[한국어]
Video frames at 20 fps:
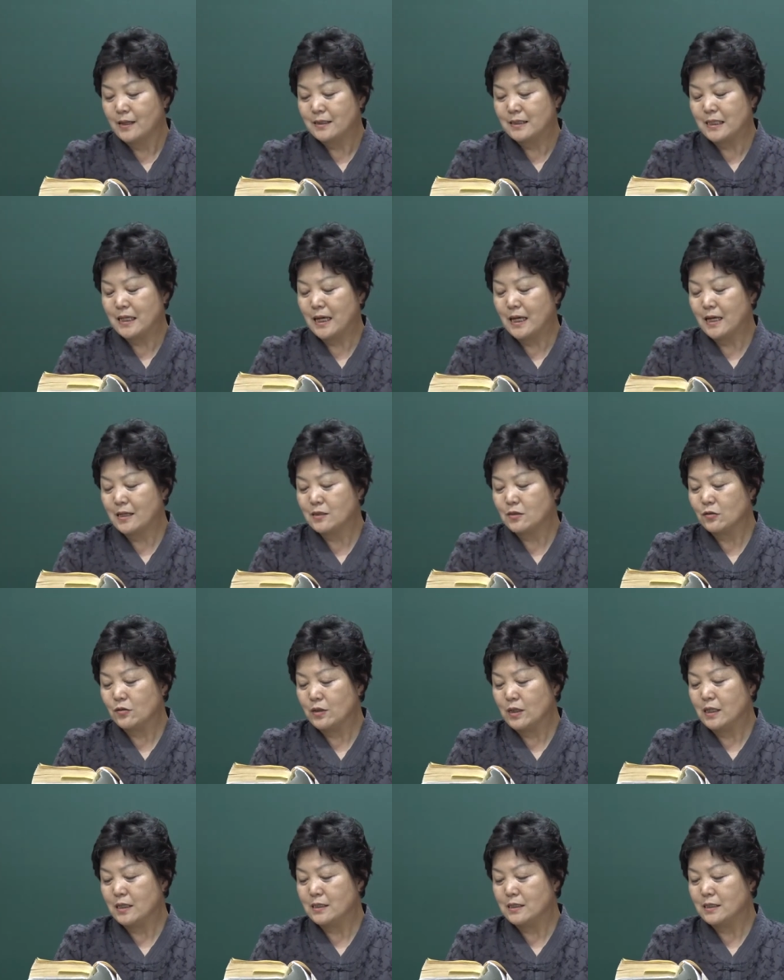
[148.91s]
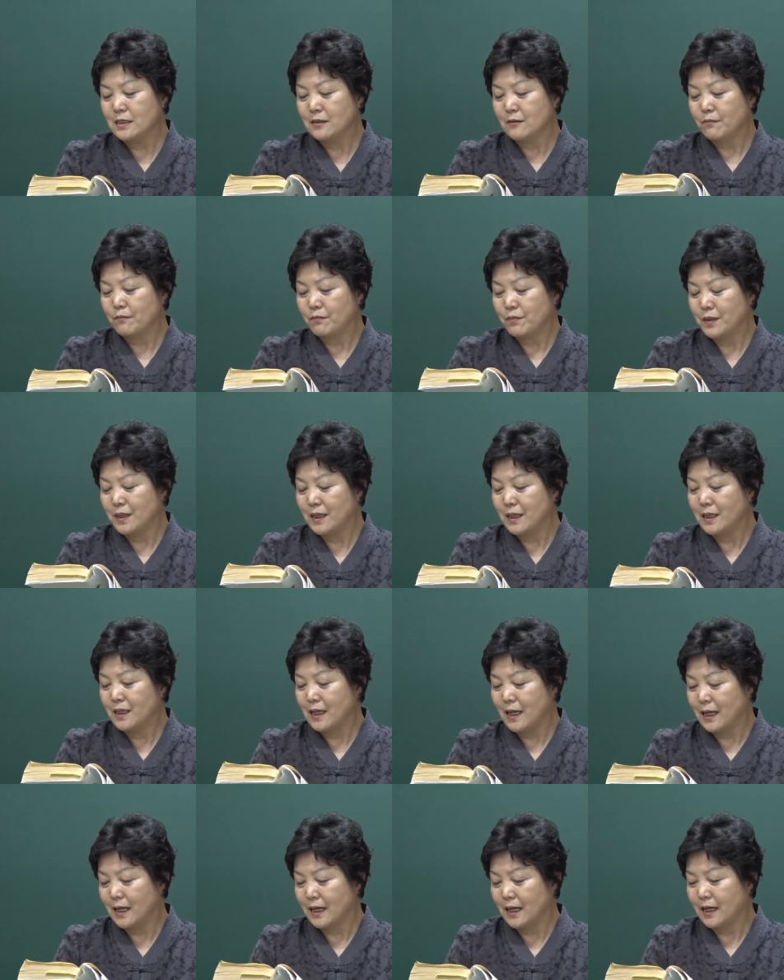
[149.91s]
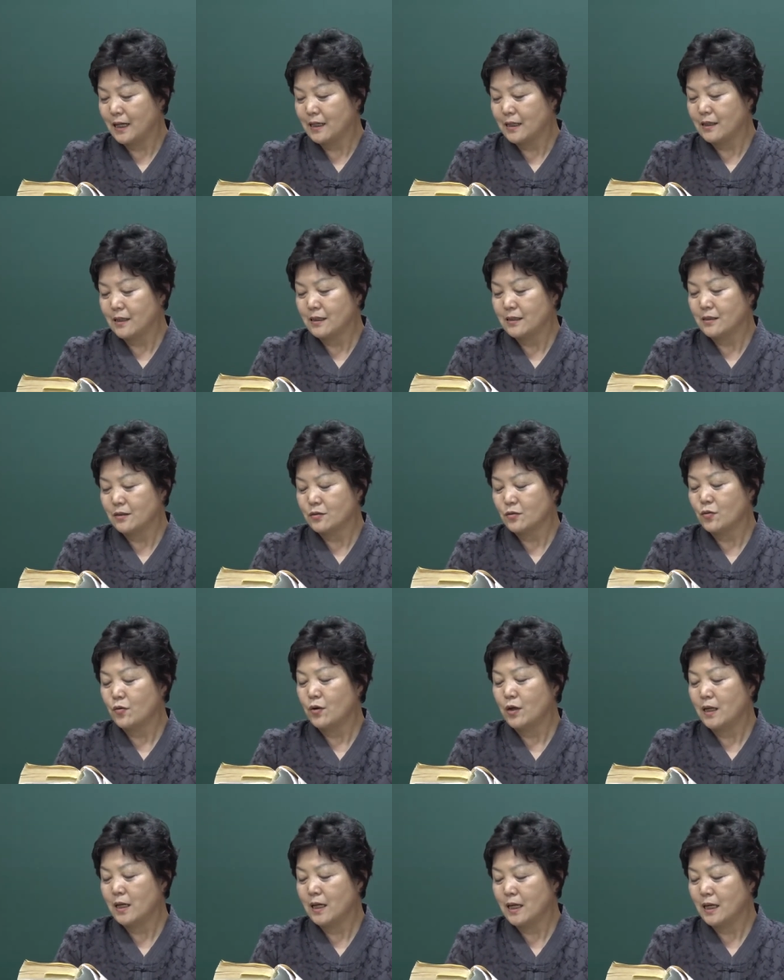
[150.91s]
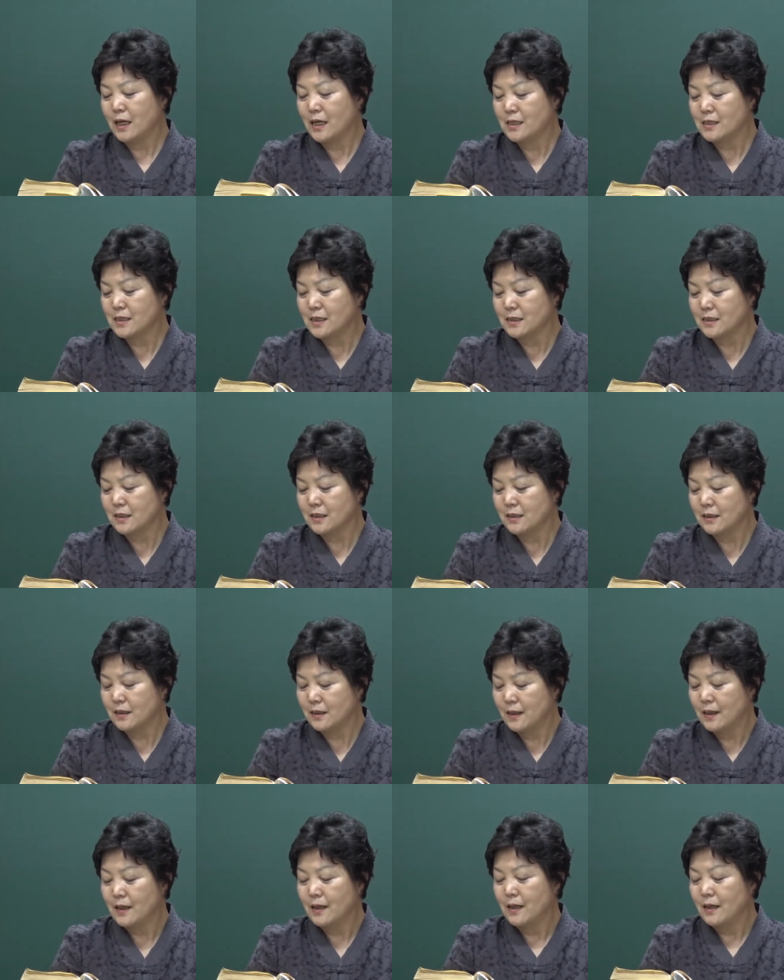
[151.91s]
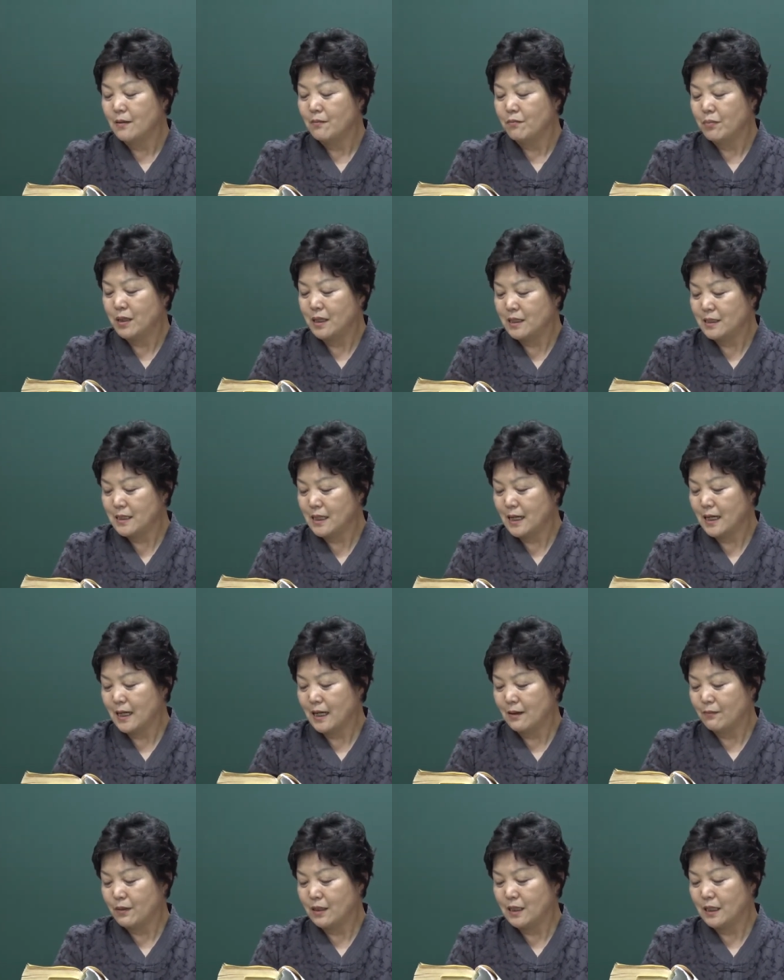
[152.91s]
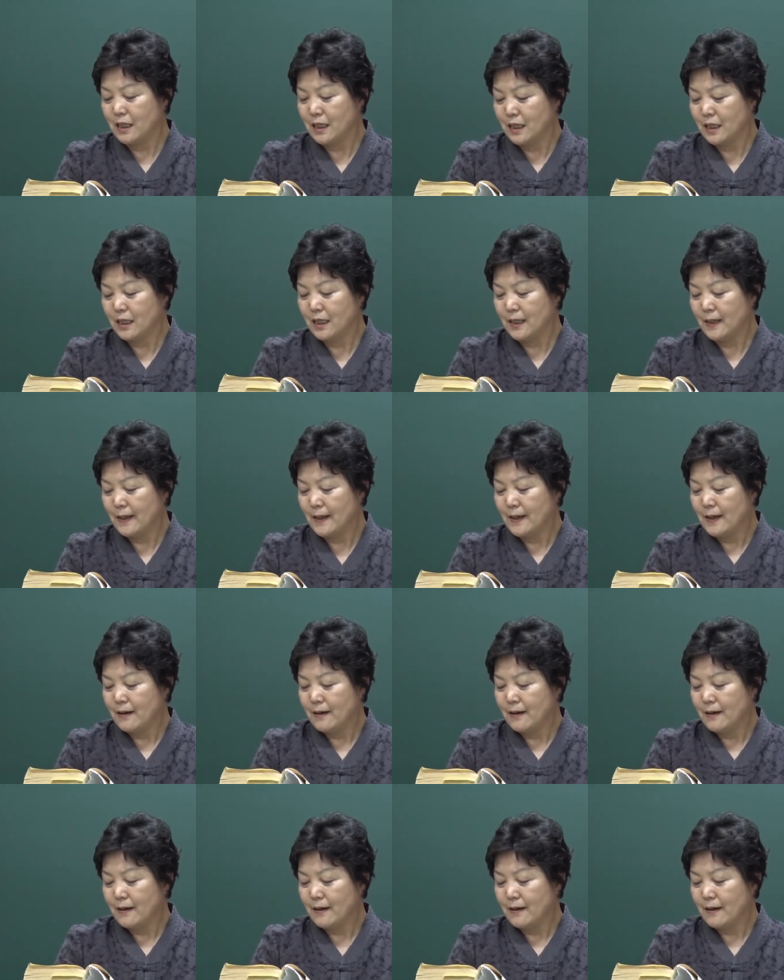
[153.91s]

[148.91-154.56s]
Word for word: 제 소인즉 비예라 그래서 소인에게 있어서는 비색함이니